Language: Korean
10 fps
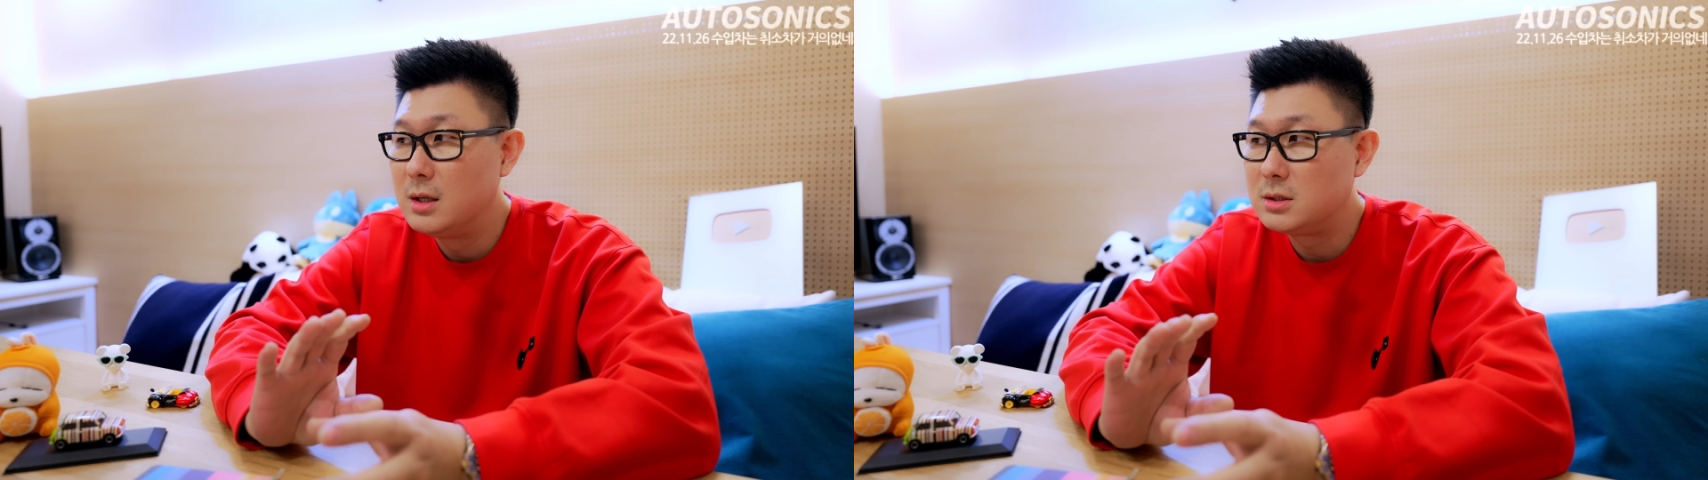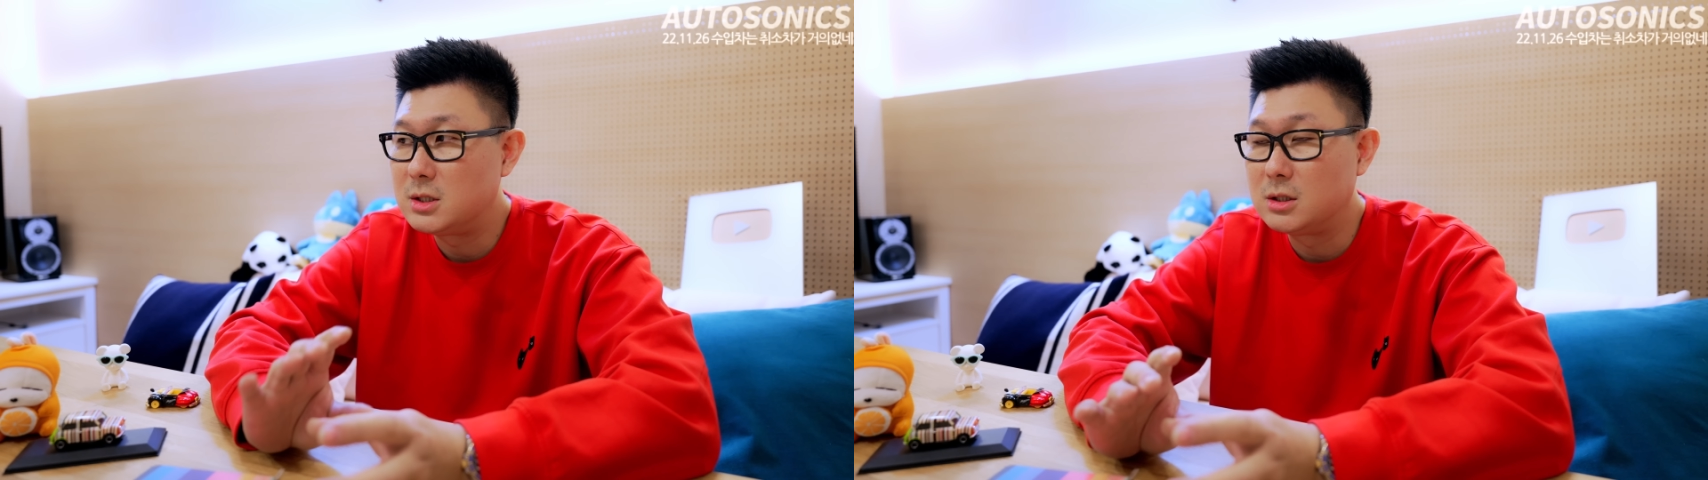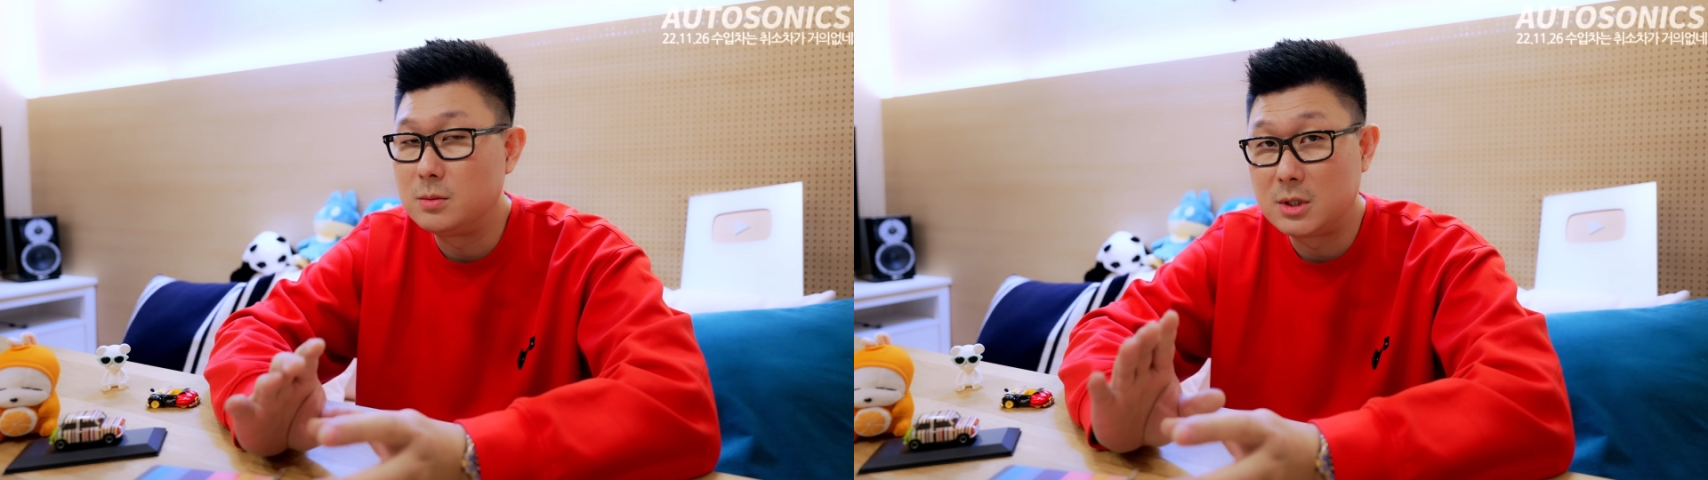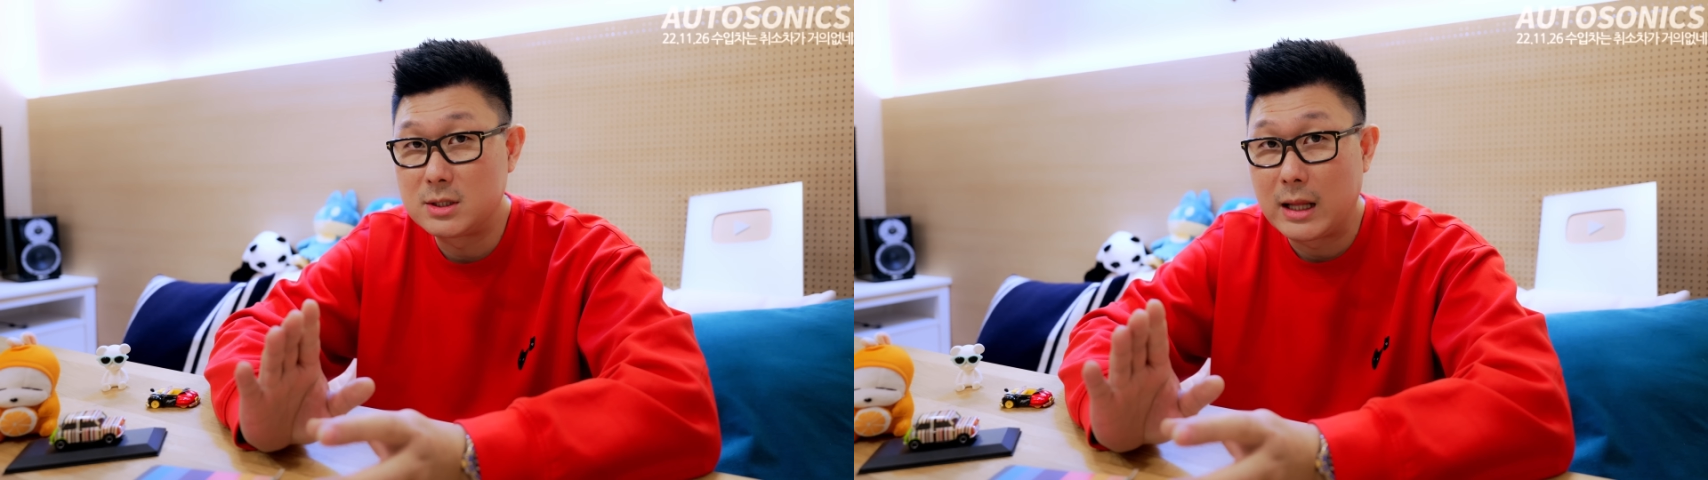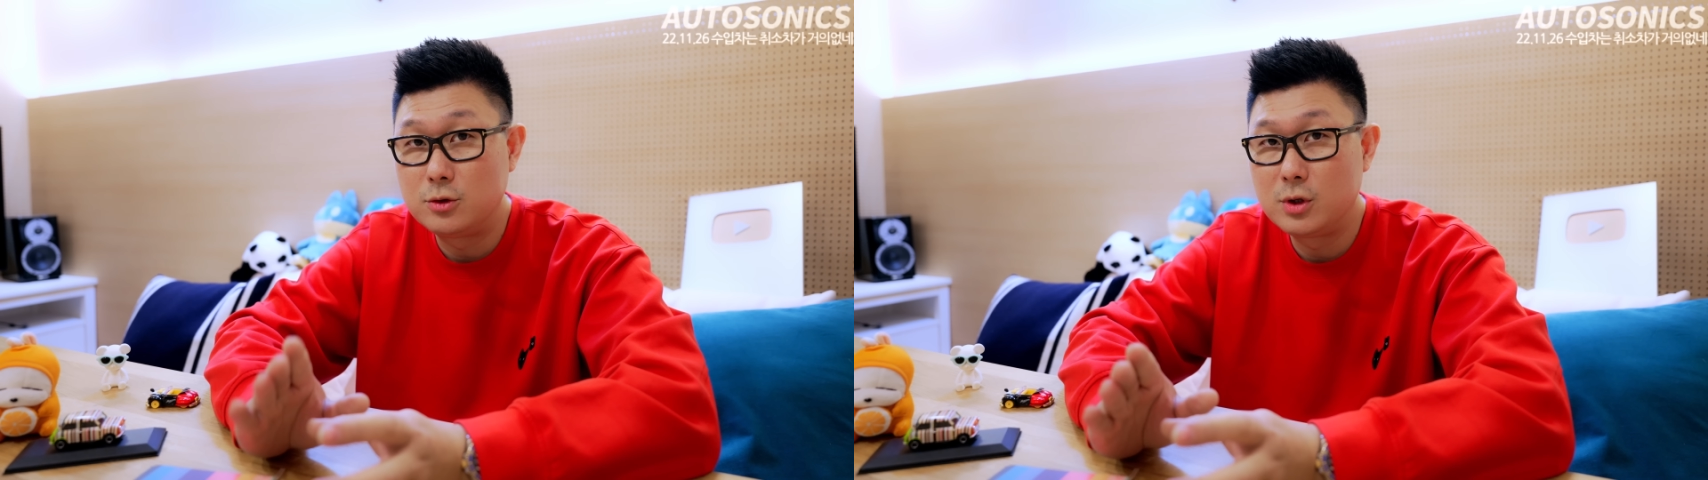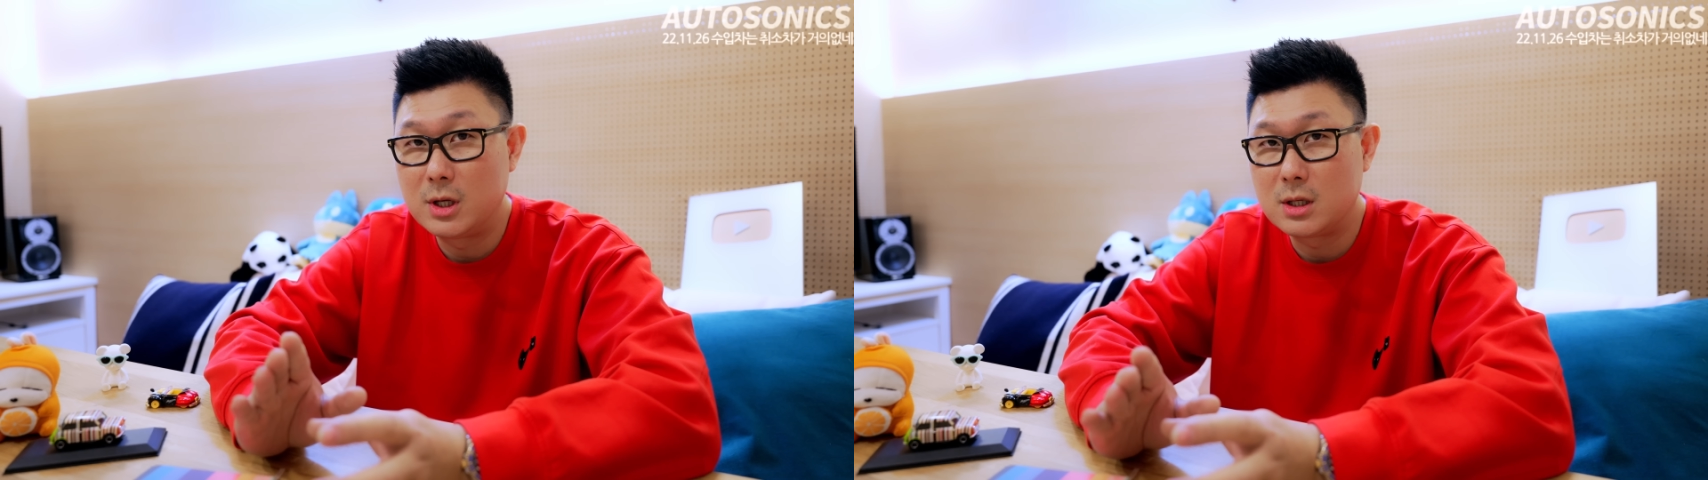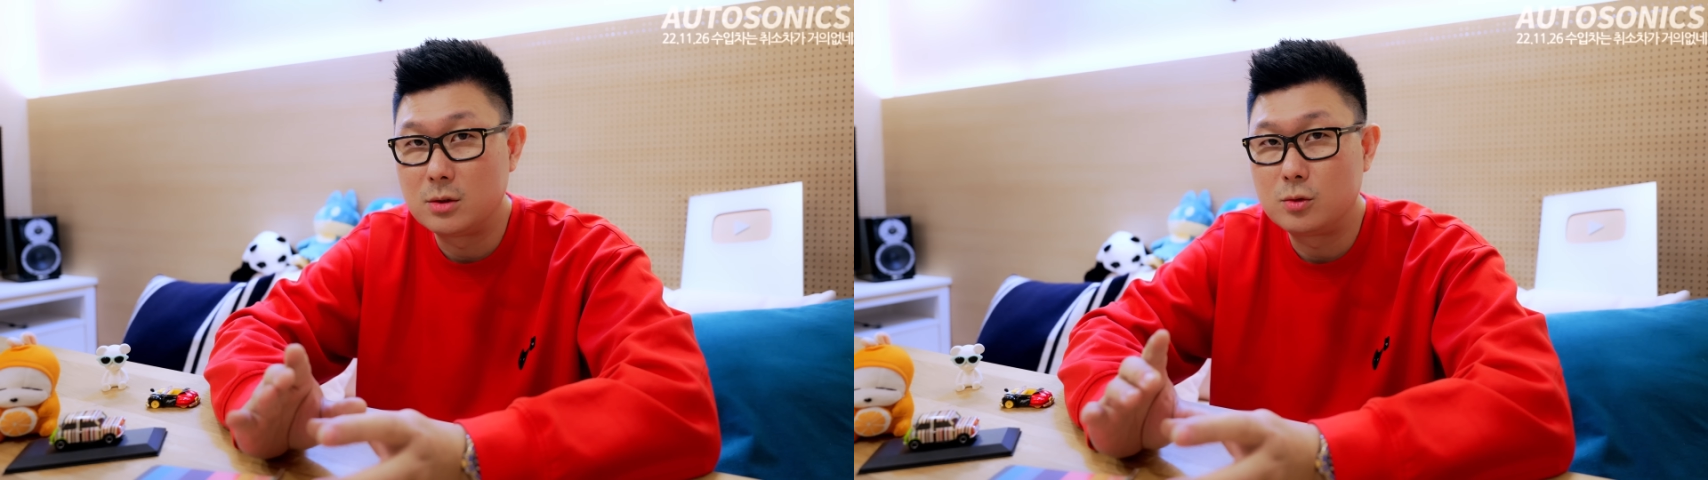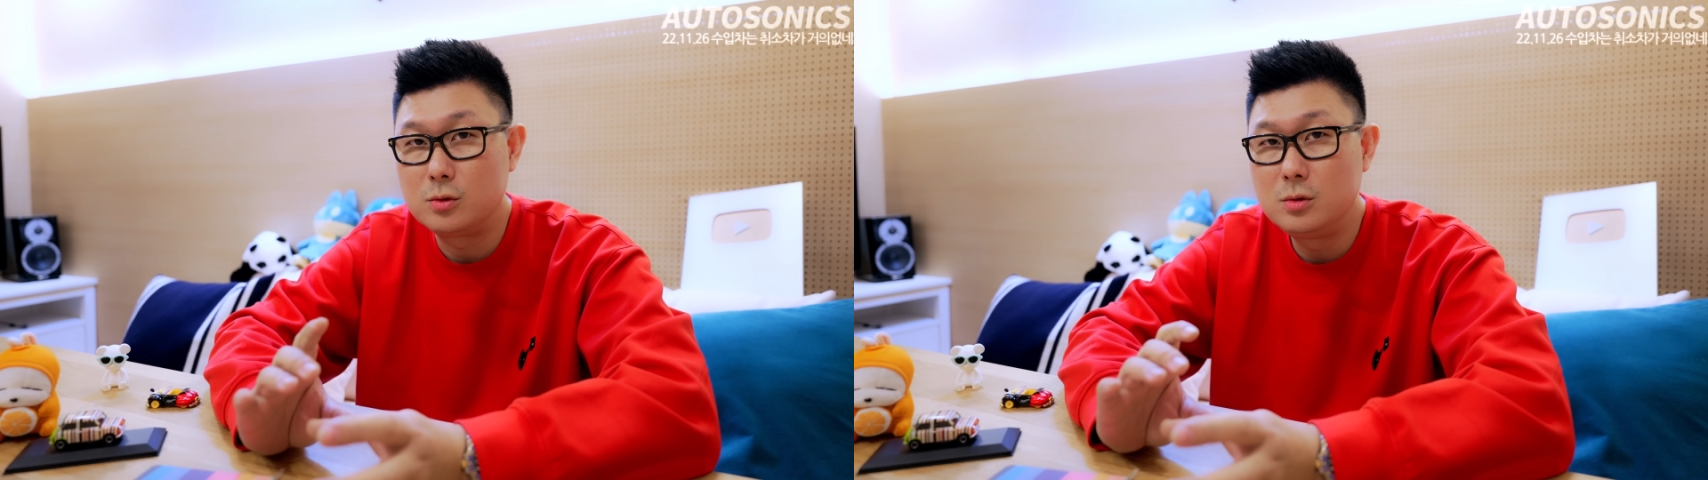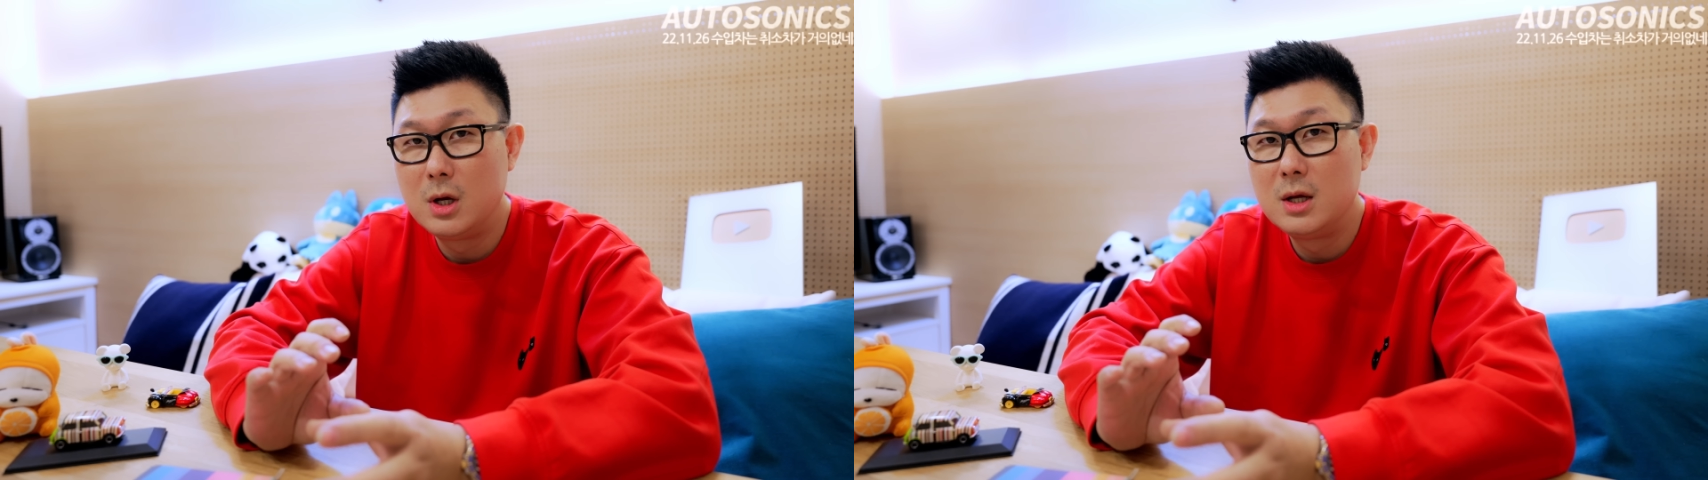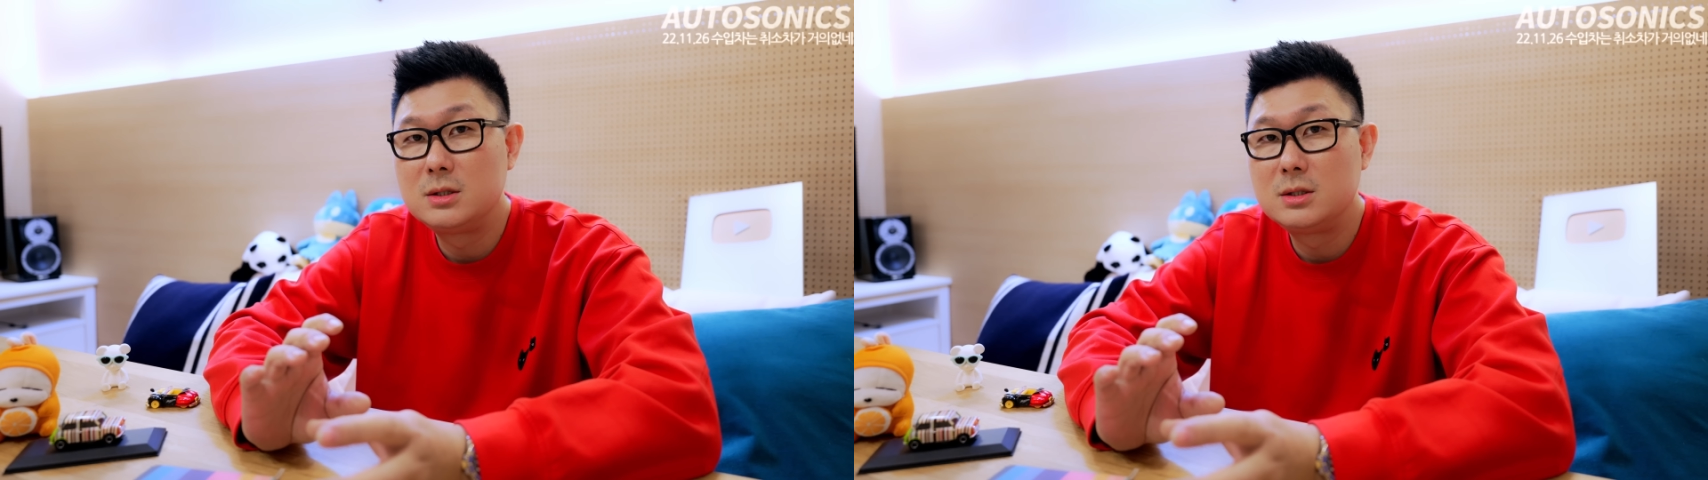지금 그러 단순 계산으로